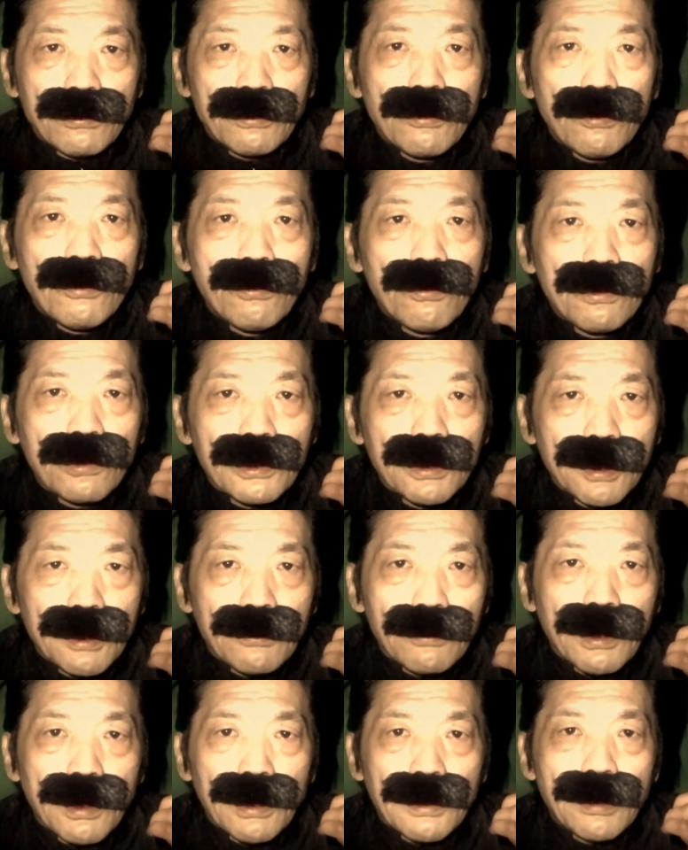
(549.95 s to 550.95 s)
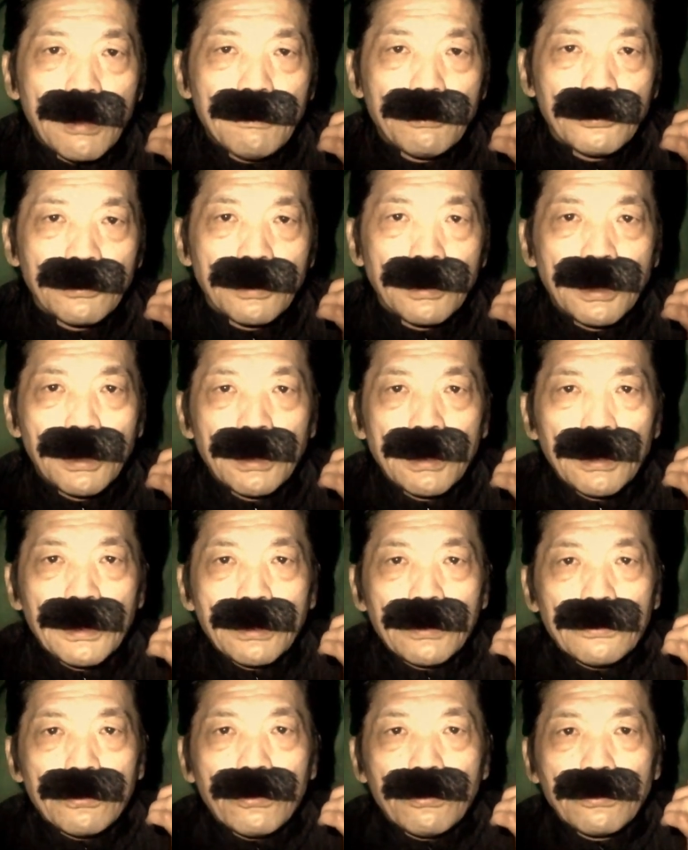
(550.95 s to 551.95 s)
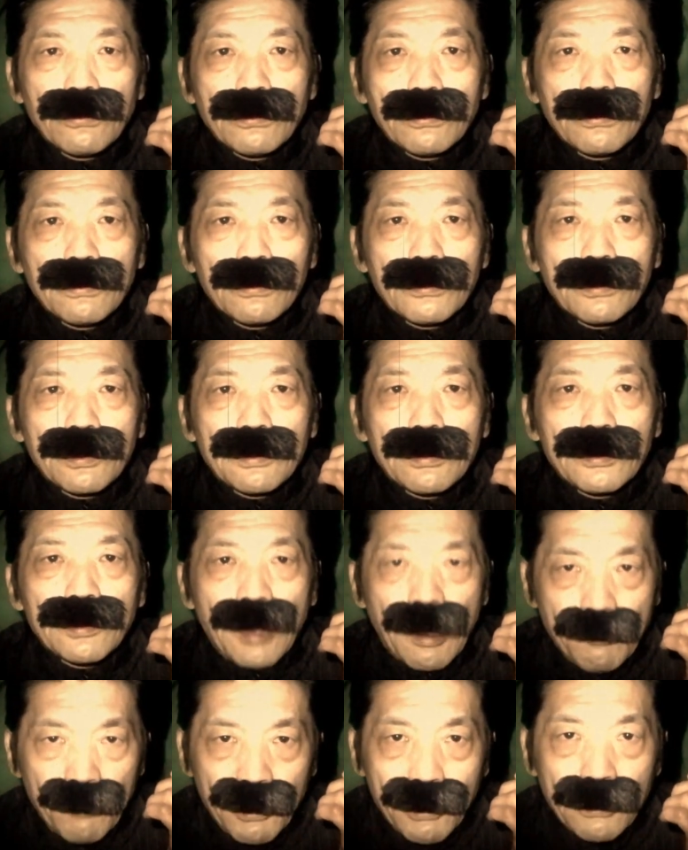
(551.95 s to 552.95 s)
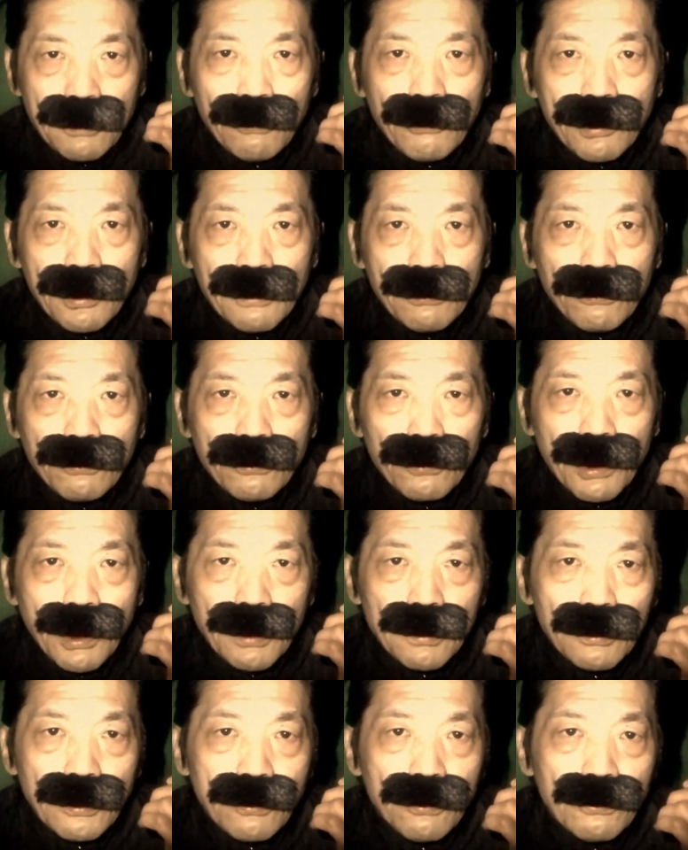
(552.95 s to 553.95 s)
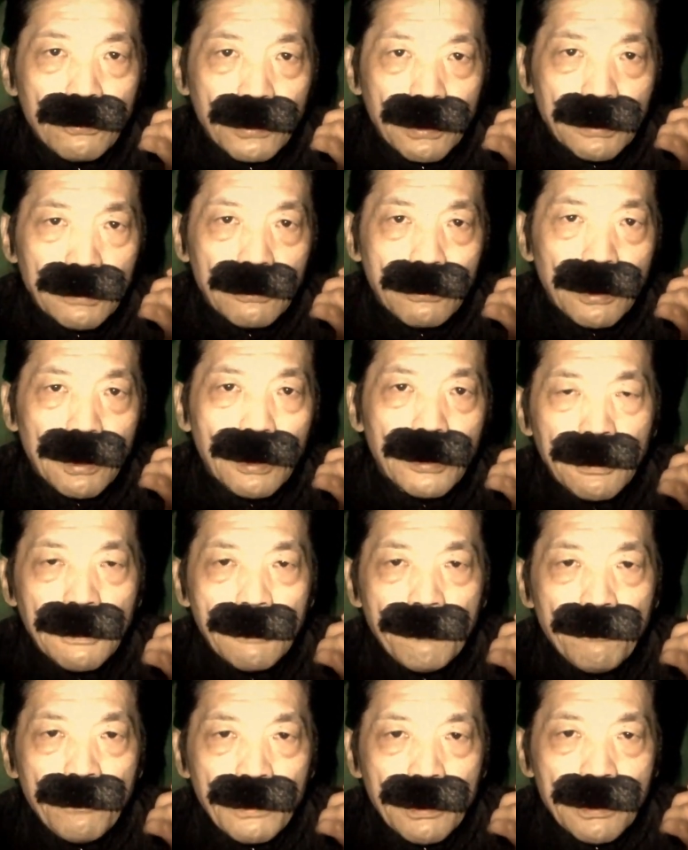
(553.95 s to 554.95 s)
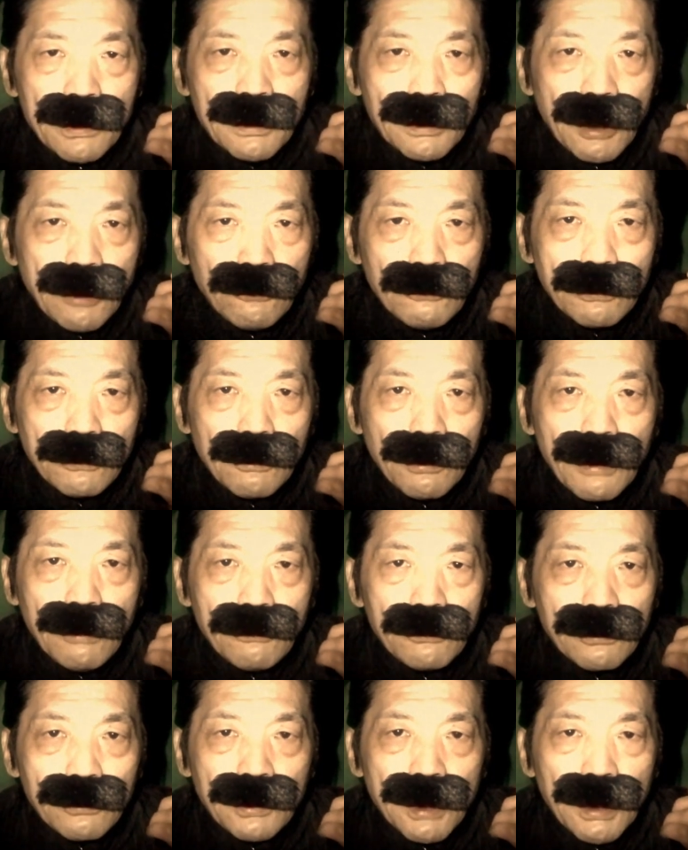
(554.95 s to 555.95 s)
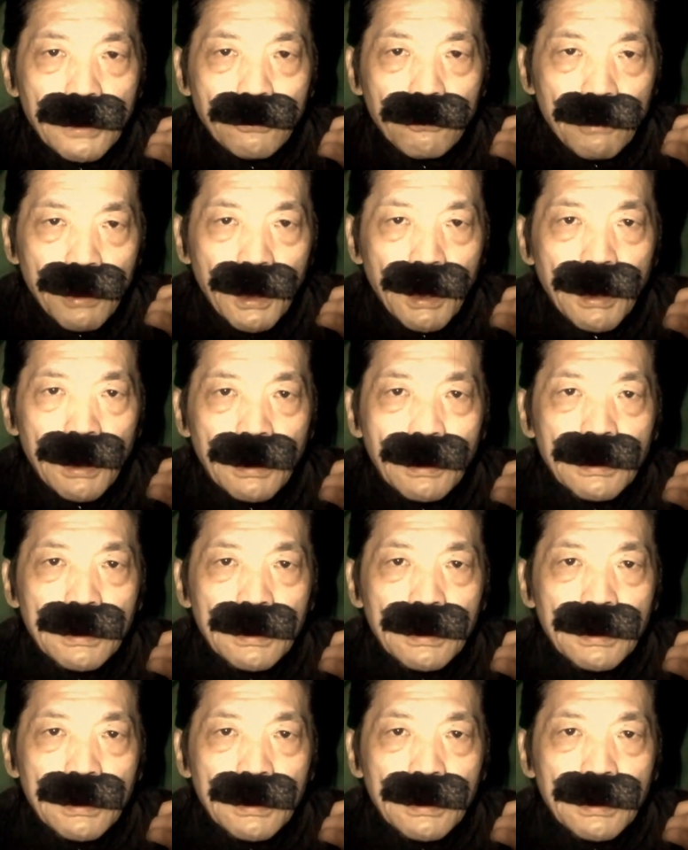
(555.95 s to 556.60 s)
布団干してるから多分、そういうダメって言われることやってるような人だから、下の人がうるさいのが、